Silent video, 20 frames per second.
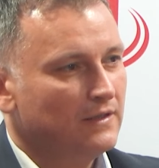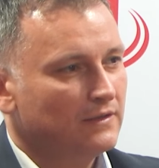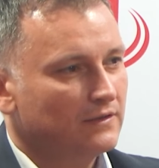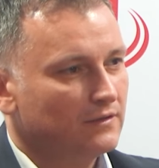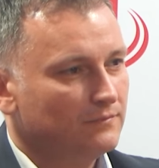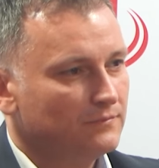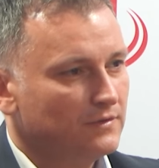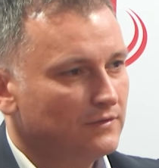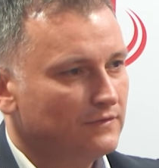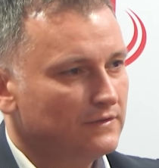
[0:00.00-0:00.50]

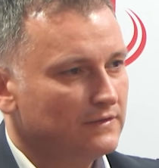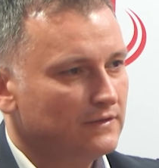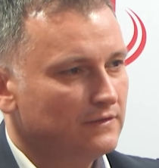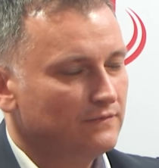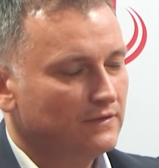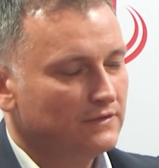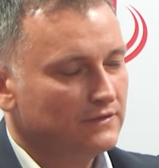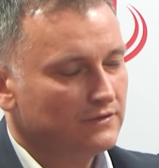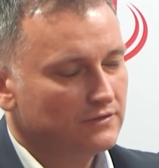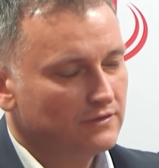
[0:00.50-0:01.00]
to mniej więcej
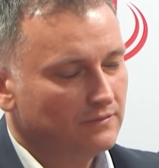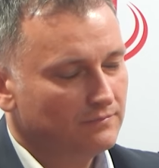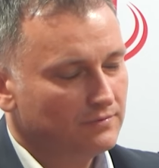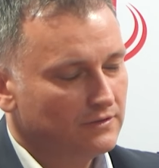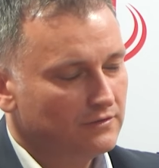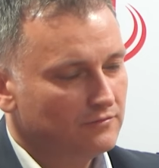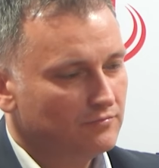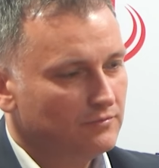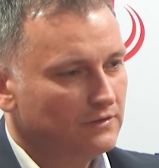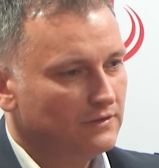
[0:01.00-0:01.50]

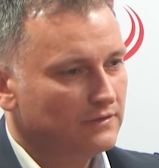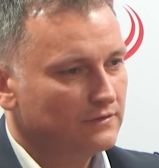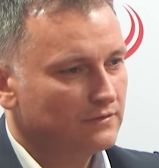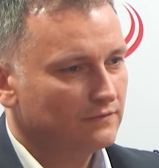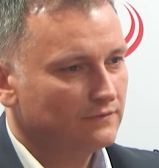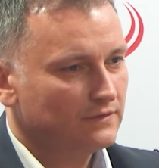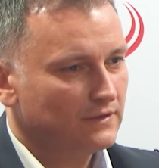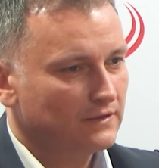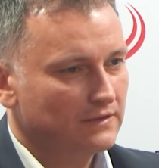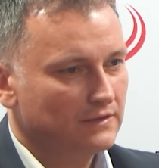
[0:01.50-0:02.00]
25
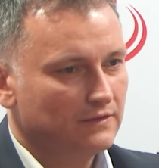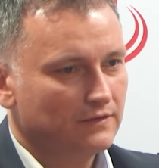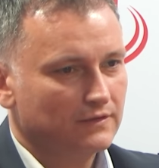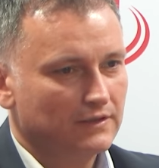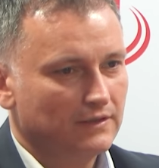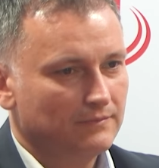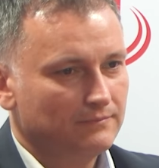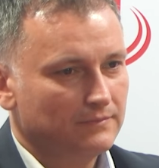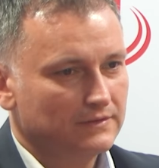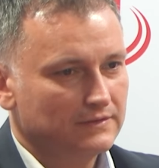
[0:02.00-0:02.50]
ml na
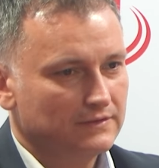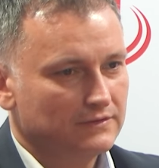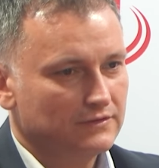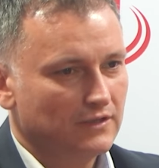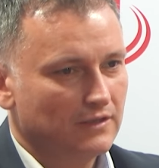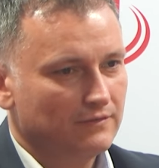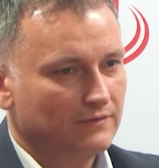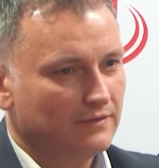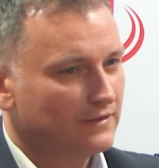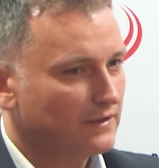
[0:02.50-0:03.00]
kilogram masy
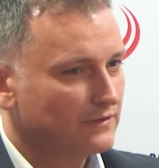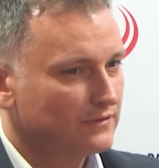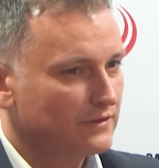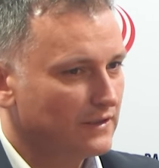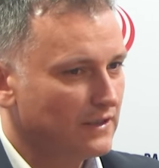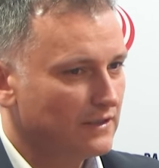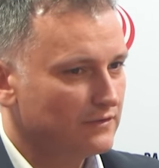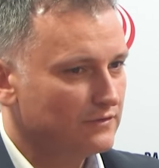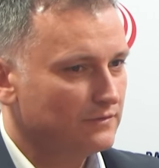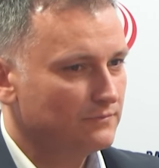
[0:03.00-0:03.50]
ciała, także
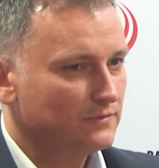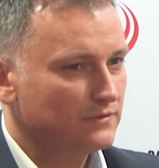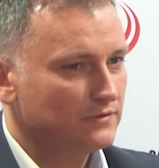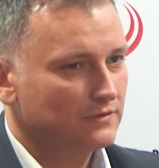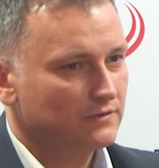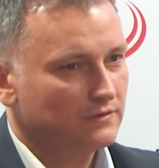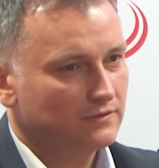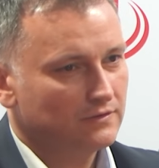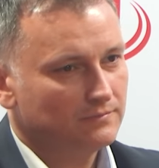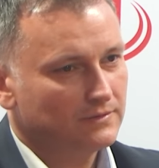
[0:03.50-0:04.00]
każdy może
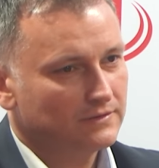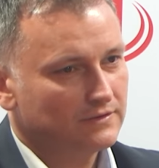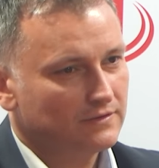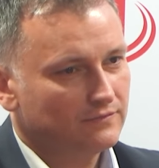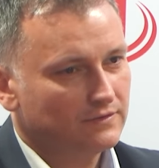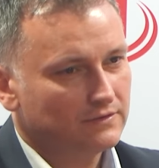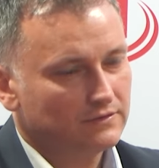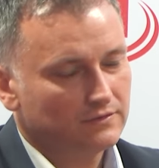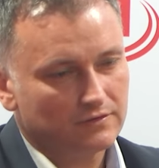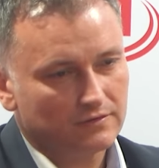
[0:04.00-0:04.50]
to
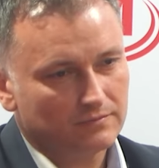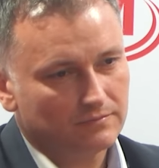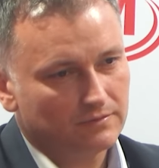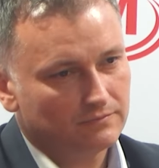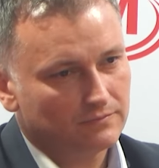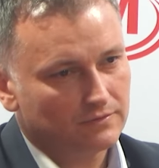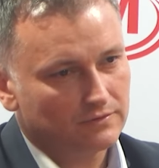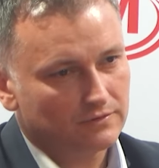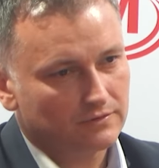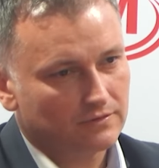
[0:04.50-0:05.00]
dopasować do siebie,
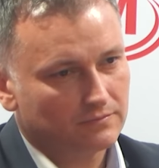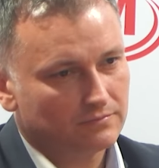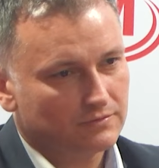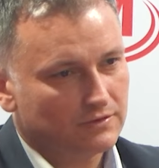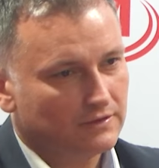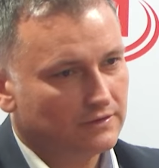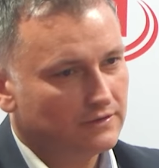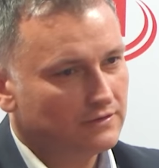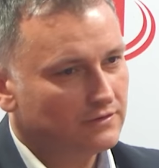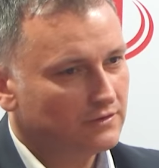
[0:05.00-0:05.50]
może to
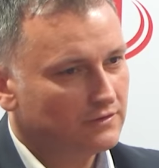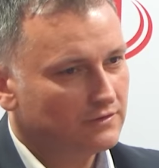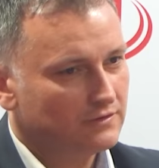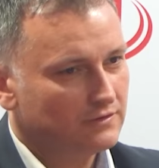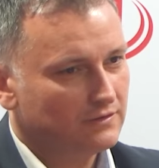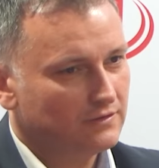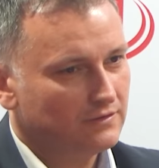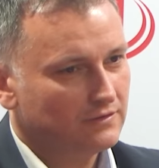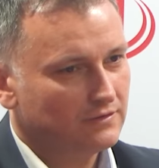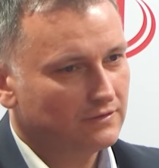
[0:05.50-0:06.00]
przeliczyć
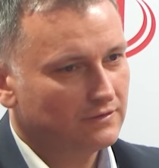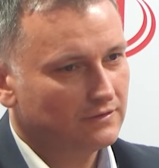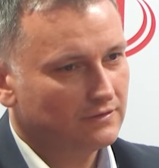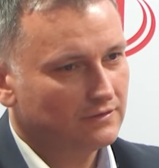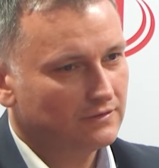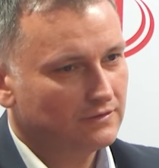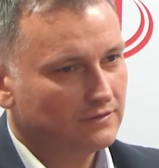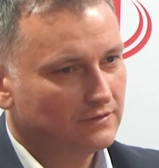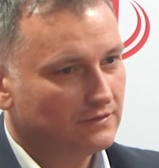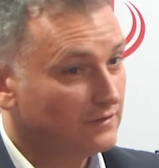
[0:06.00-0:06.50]
i,
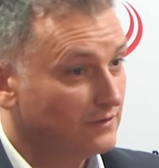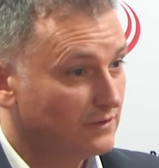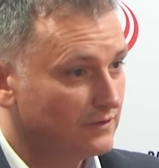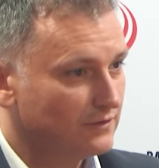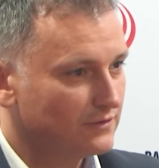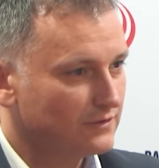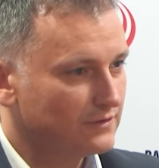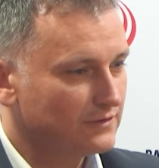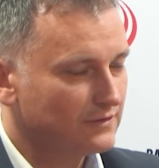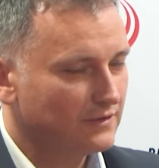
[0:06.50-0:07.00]
i
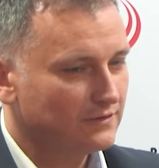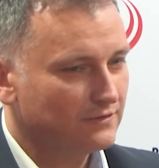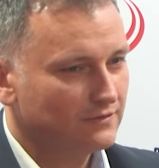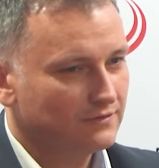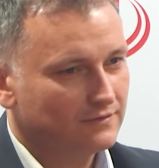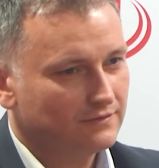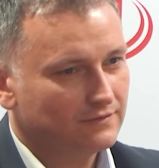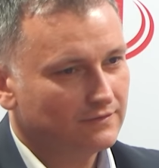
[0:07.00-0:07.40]
korzystać.